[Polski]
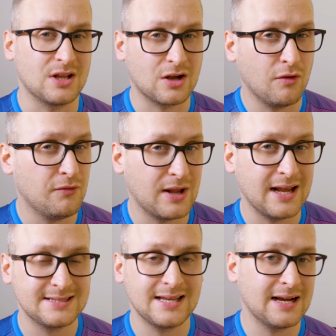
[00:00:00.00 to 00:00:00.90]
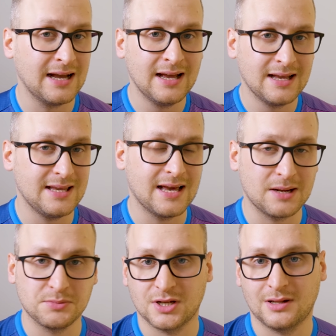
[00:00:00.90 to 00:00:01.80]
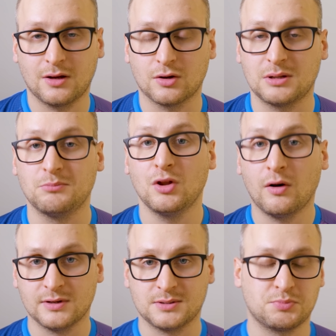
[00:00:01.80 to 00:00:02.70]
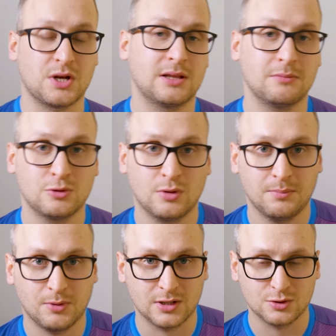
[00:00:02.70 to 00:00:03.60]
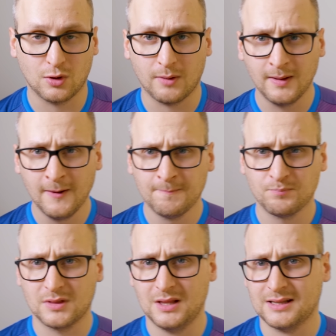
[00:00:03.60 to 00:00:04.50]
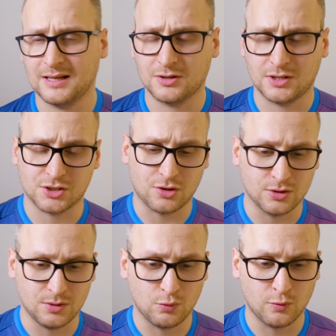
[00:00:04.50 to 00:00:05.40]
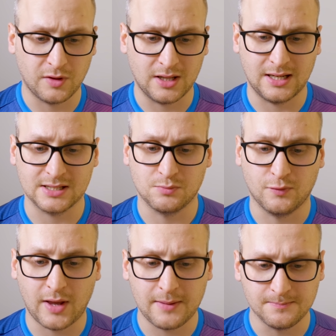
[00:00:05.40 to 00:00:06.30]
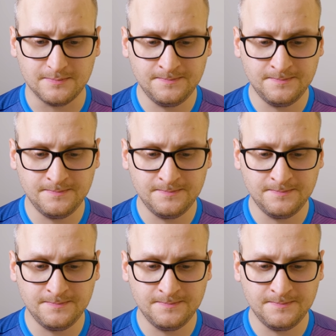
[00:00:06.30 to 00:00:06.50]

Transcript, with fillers: Na konferencjach jaram się tylko tym nowym sprzętem, który pokazują, dlatego też o nim głównie teraz mówię.